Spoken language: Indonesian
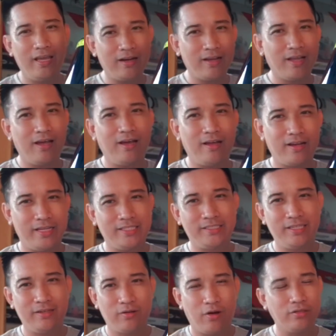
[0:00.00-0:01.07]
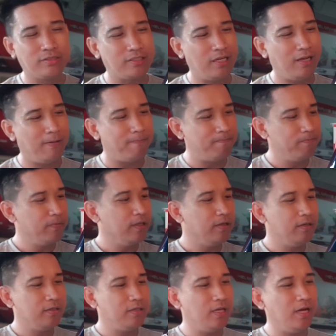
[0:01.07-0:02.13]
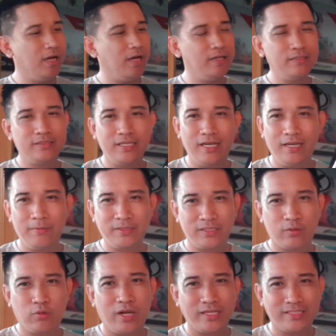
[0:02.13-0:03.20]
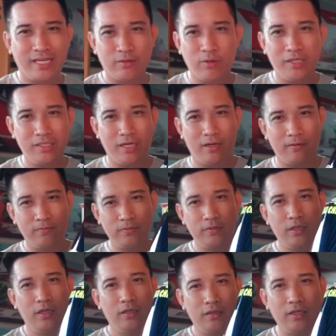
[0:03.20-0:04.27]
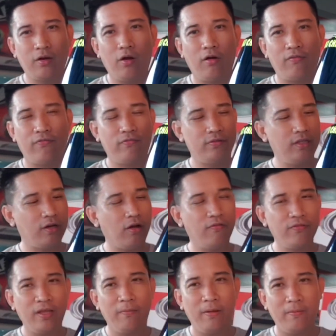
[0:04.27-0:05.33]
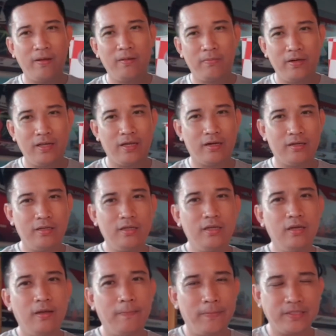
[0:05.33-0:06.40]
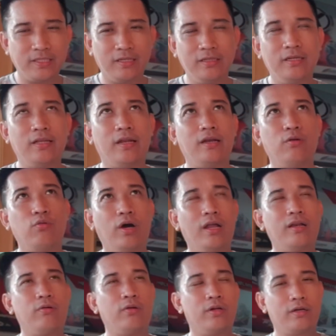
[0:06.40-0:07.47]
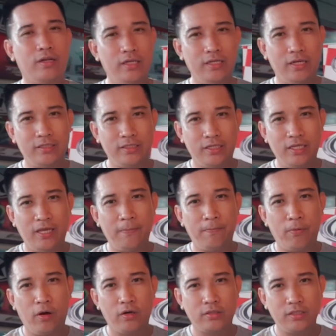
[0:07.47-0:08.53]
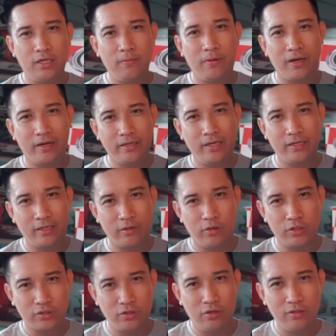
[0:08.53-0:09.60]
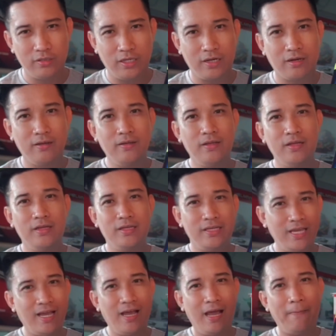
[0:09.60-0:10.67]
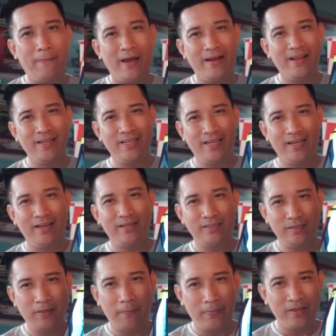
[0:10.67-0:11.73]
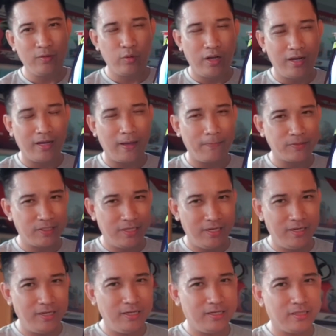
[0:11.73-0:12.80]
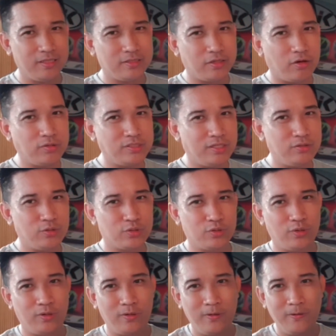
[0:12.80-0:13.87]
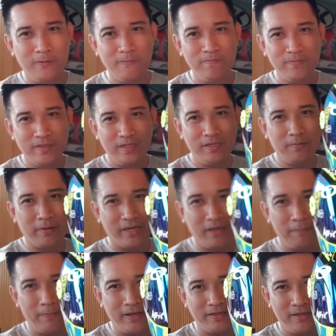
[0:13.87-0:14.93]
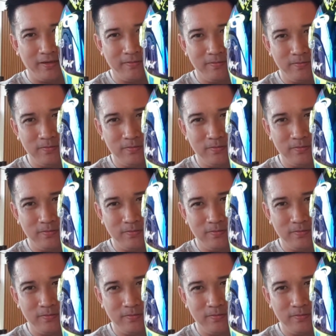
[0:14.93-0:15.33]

RK Racing Concept dan saya masih kurang satu aja tear off tear offnya memang benar pesannya dari luar luar negeri ya jadi import jadi barangnya lagi kosong dan ya apa adanya ya yang penting udah lengkap segini nanti tiros dia nyusul ini di bagian depannya